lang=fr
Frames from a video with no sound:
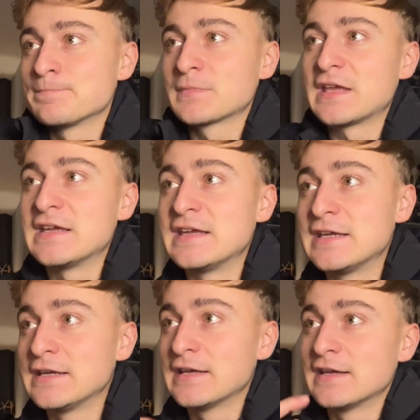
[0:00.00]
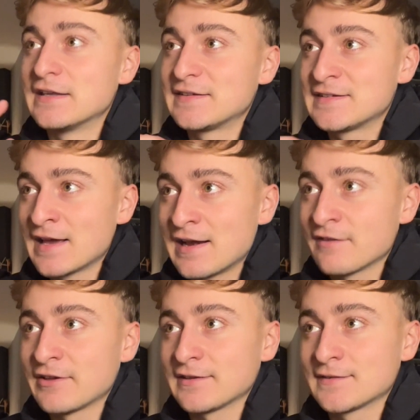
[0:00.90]
Et si à
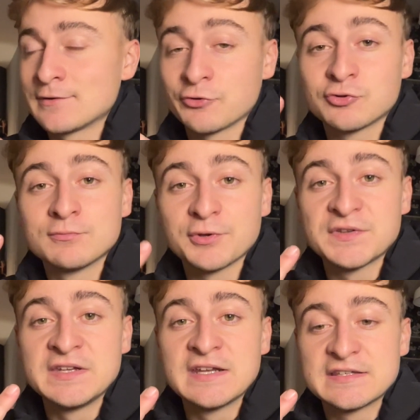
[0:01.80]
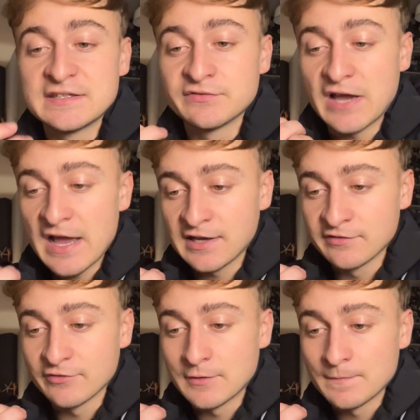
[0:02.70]
l'inverse, lorsqu'une pensée négative
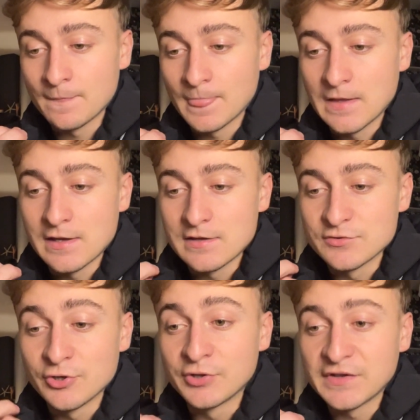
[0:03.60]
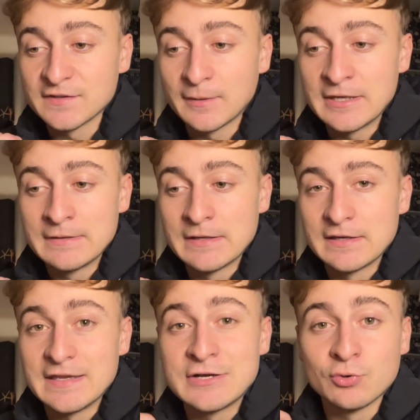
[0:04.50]
arrive dans notre esprit
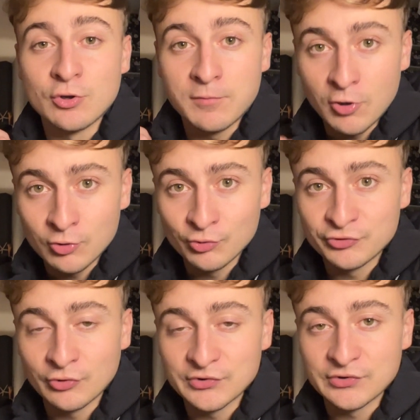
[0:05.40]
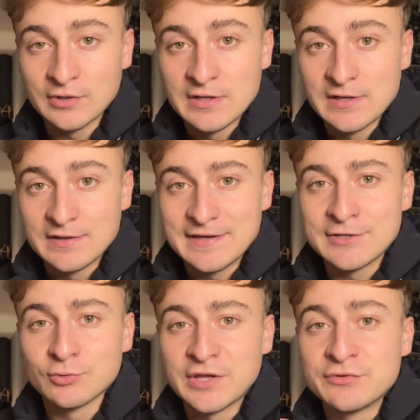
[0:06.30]
et qu'on en prend conscience et
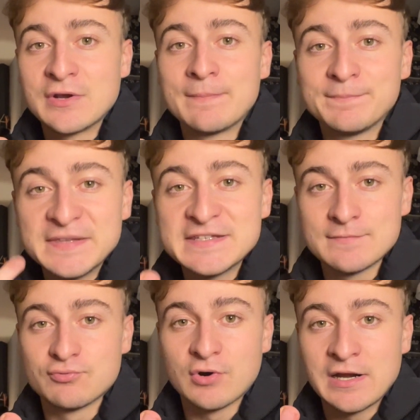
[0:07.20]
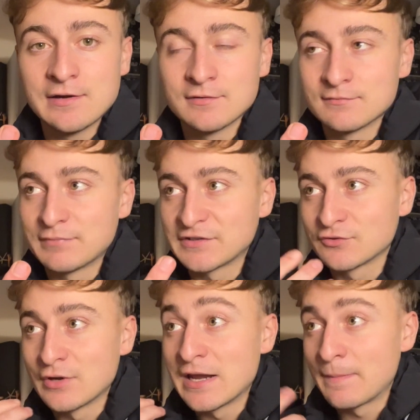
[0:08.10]
qu'on a de la pitié pour elle, parce
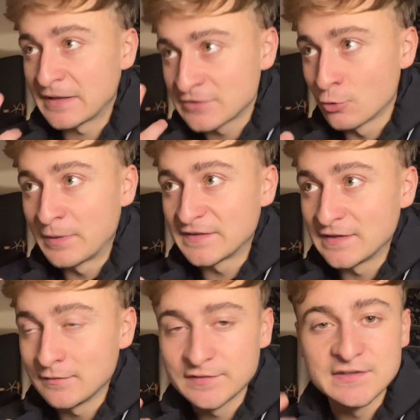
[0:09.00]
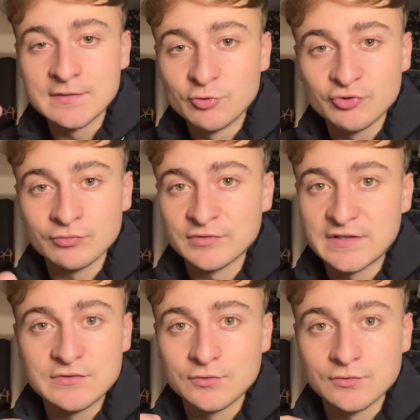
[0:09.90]
qu'elle appartient au passé, cette émotion,
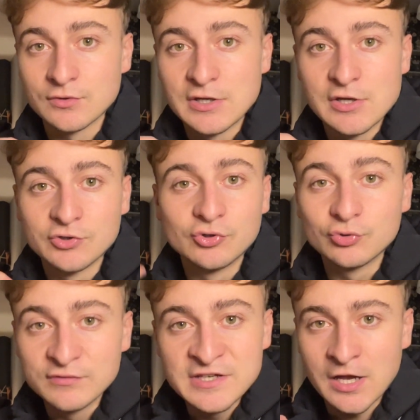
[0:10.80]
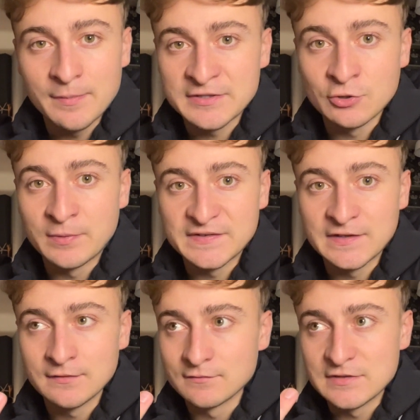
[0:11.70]
euh, ce souvenir appartient au
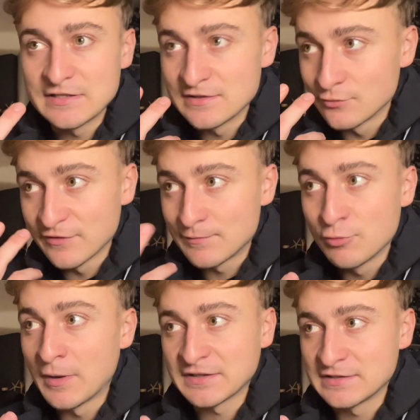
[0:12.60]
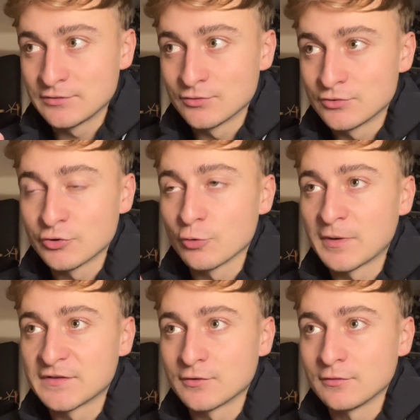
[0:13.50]
passé, il ne fait plus partie de notre
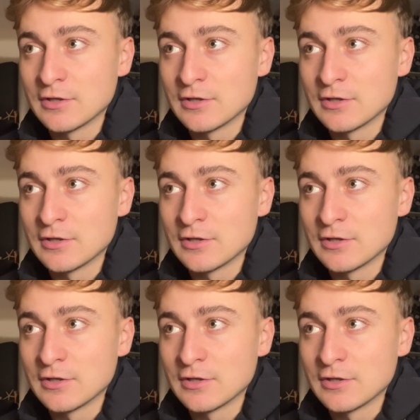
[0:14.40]
présent,